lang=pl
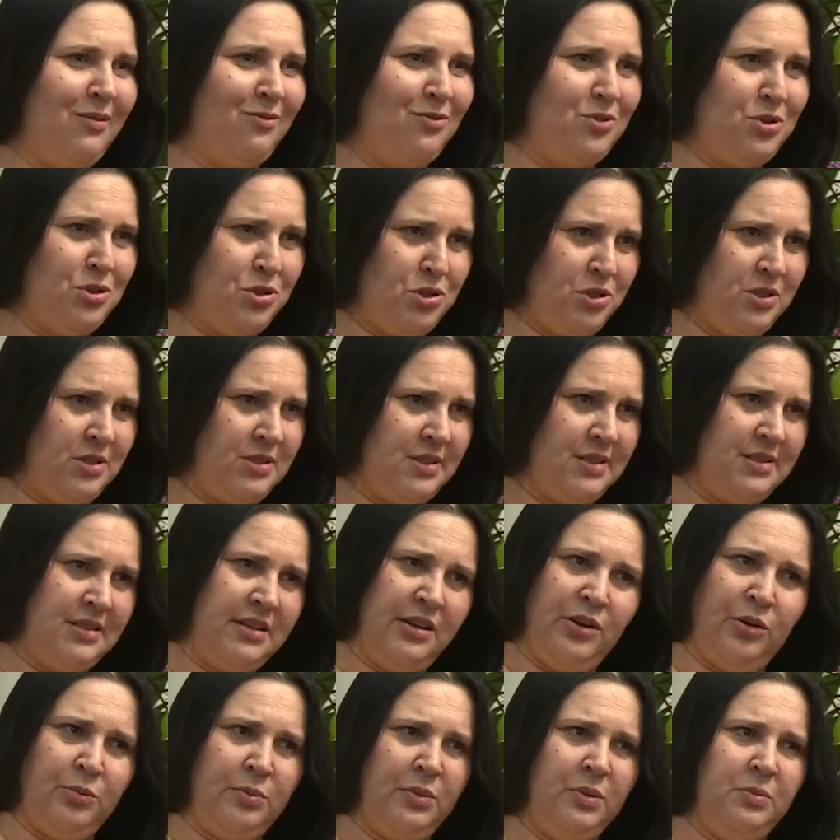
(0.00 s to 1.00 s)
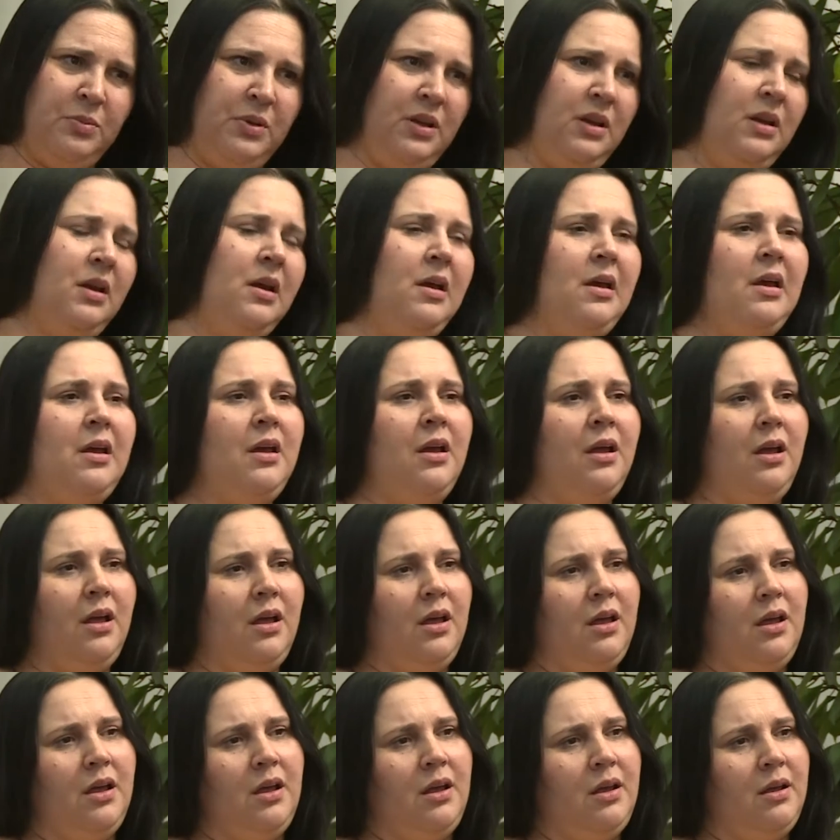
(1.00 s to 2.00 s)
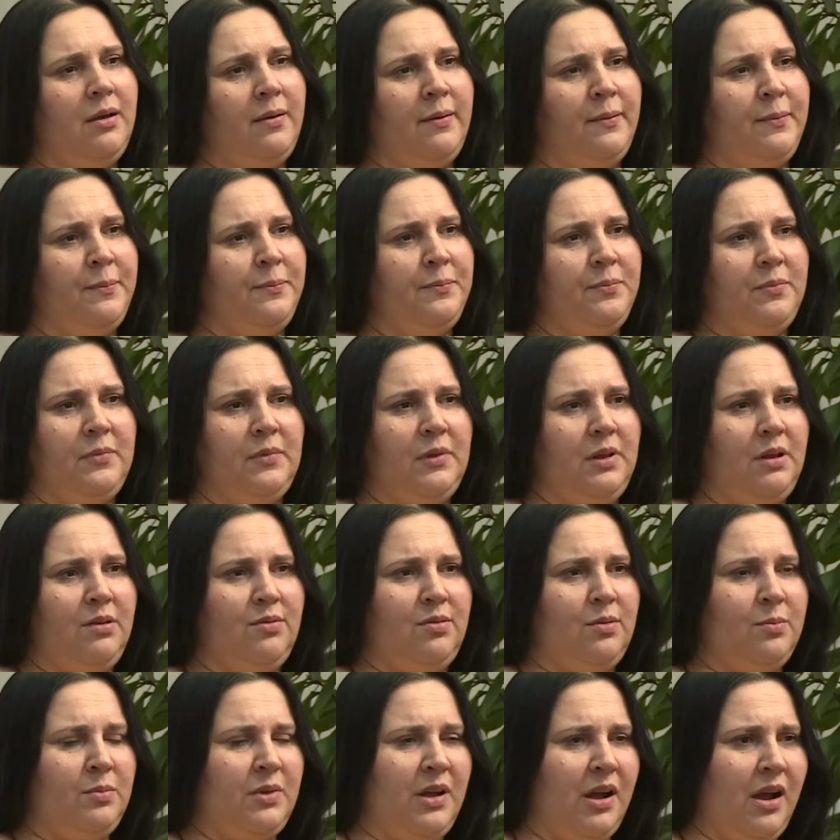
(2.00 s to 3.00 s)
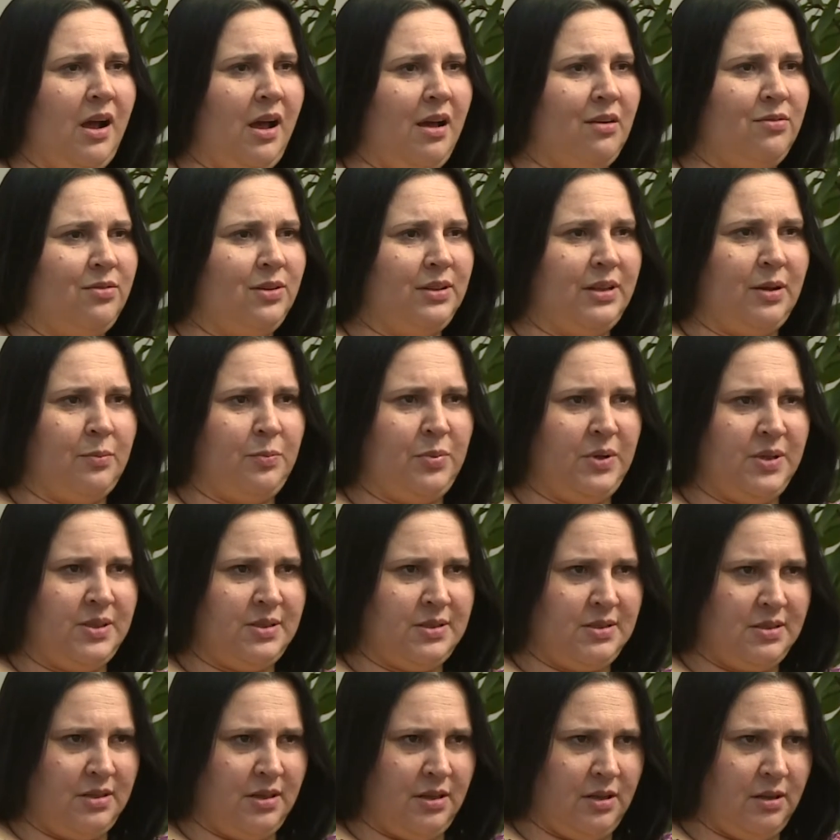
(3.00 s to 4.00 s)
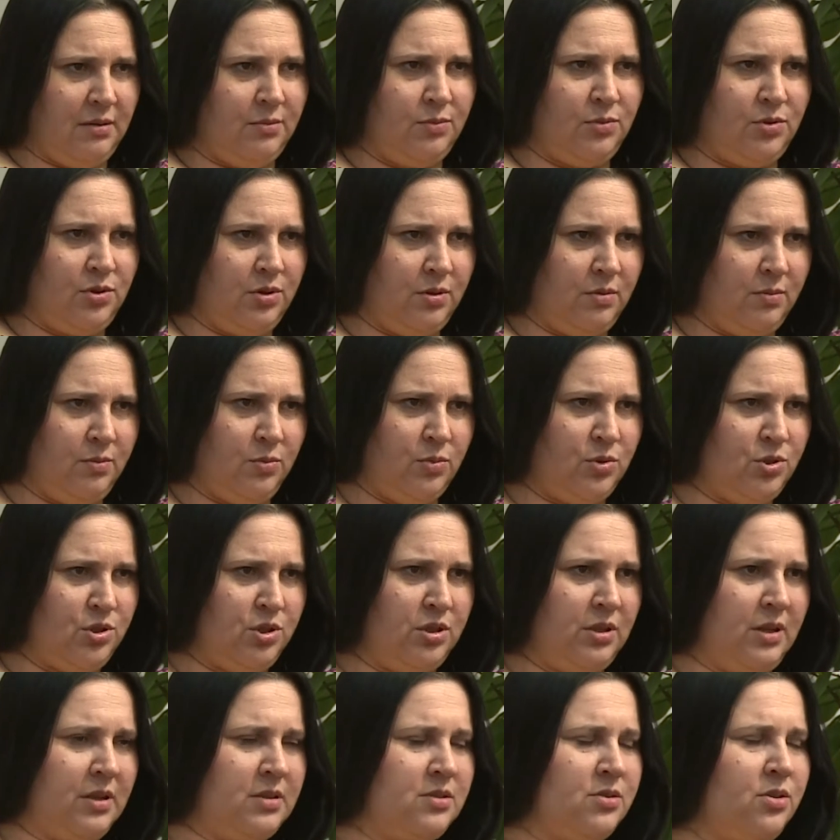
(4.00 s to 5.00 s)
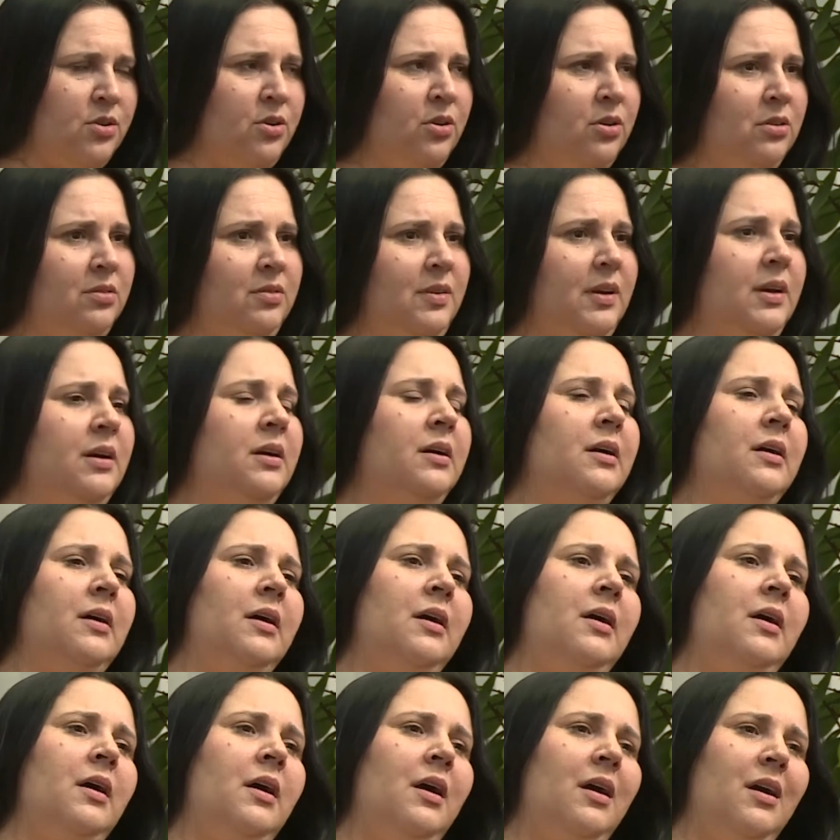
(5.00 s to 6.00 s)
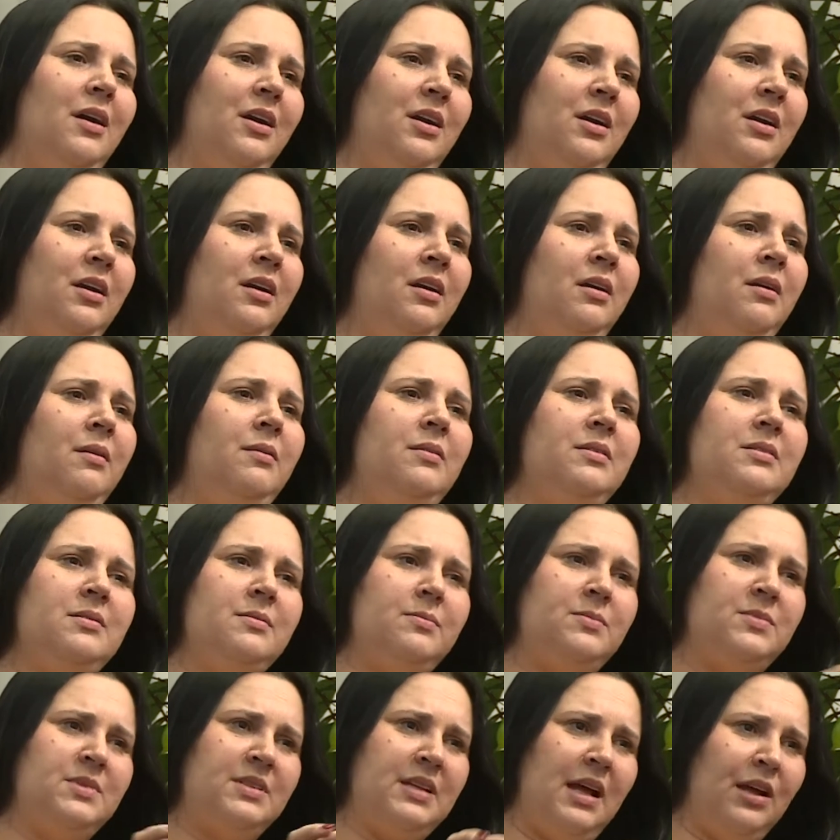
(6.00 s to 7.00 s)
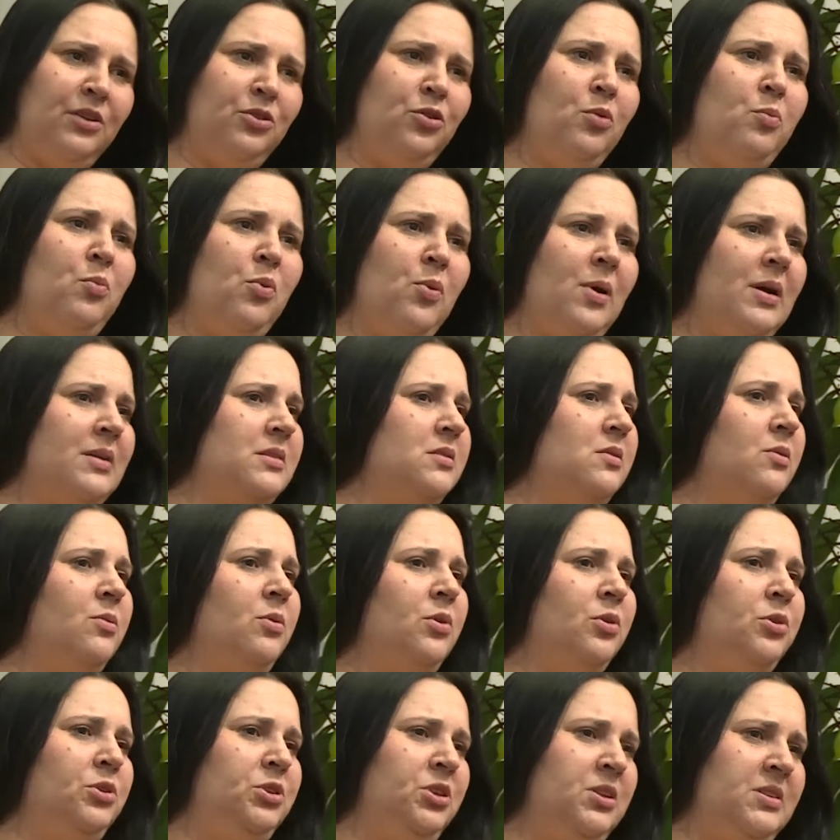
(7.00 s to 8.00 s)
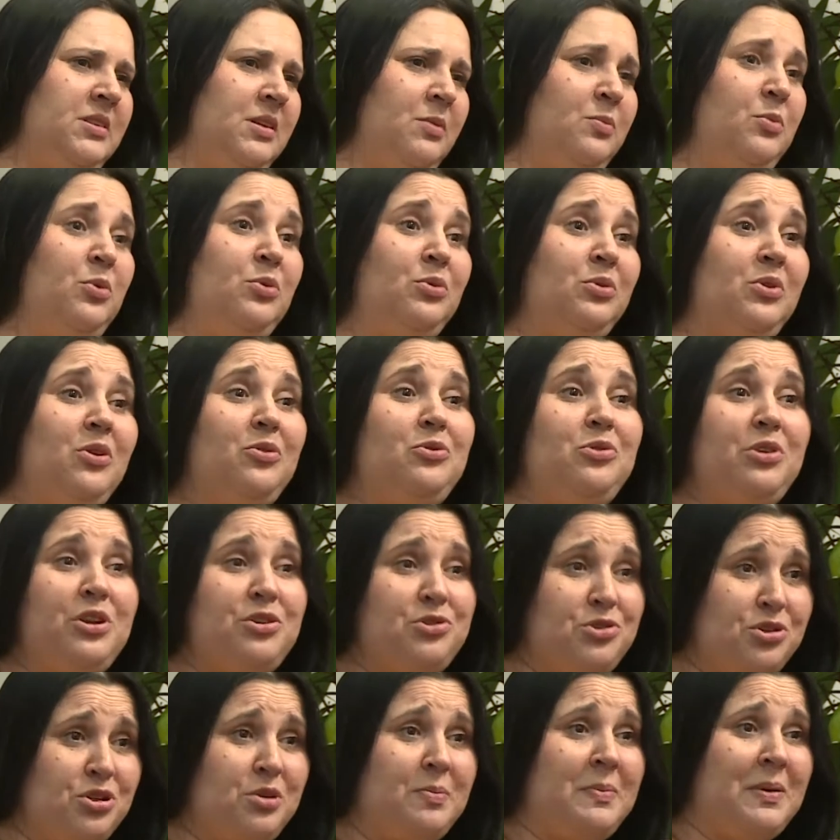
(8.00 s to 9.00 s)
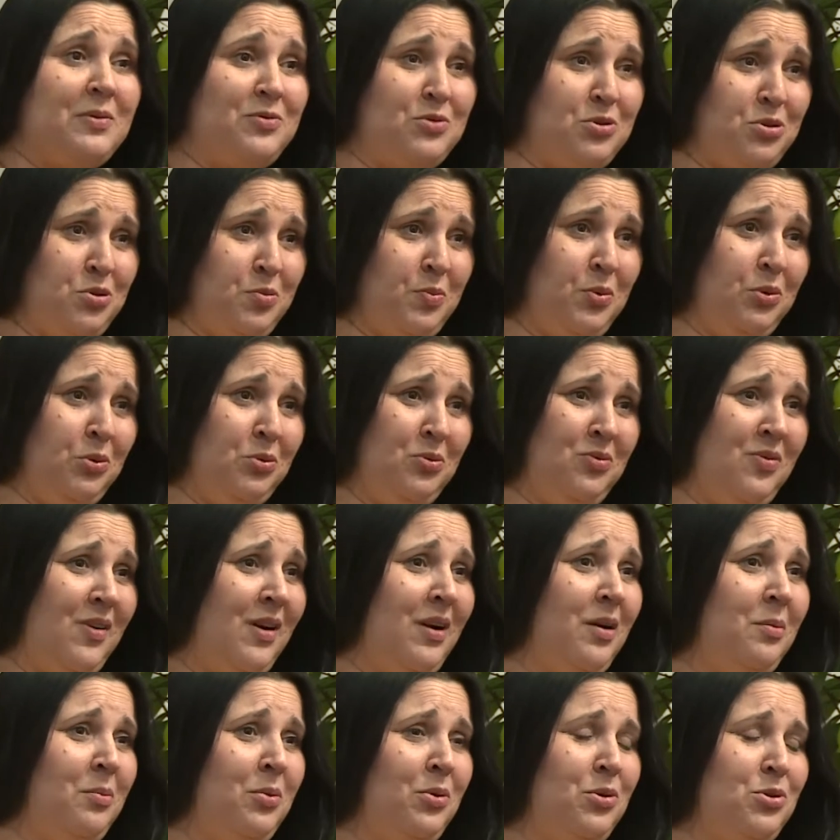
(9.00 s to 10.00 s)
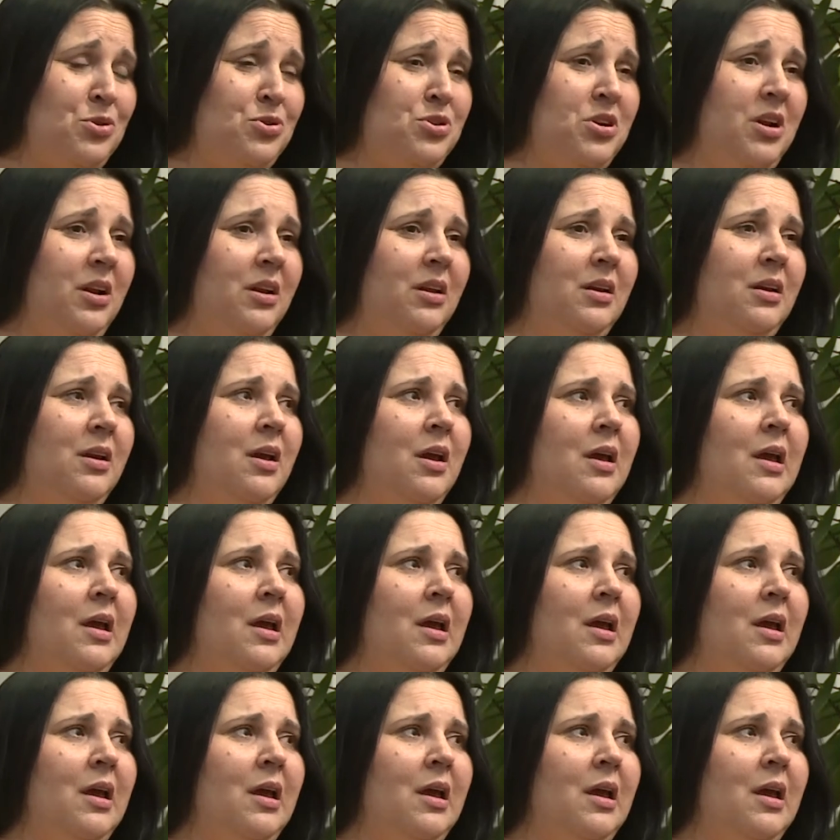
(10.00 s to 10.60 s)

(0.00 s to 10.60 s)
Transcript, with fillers: wyjście ze znajomymi, e, nie wiem, na kawę, na pizzę czy na cokolwiek i za to płacą rodzice? Bo to też trzeba wziąć pod uwagę, bo jeżeli